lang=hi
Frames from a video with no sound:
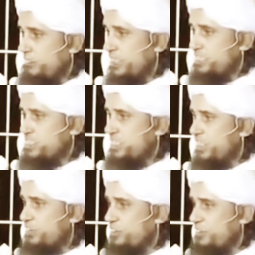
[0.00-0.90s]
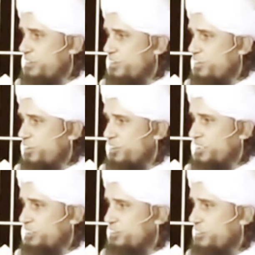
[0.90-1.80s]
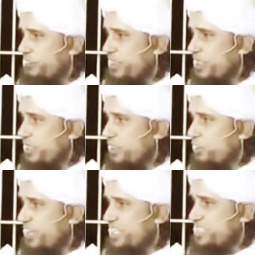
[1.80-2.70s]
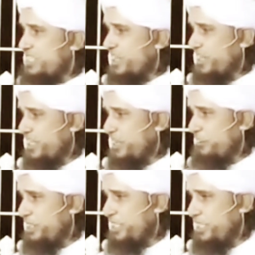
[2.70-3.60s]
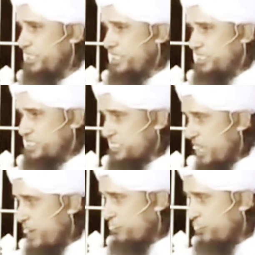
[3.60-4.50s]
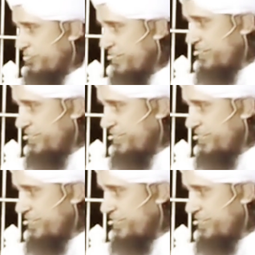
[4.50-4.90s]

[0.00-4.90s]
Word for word: मेरे सीने को खोल दे तू ली अमरी इस काम को मेरे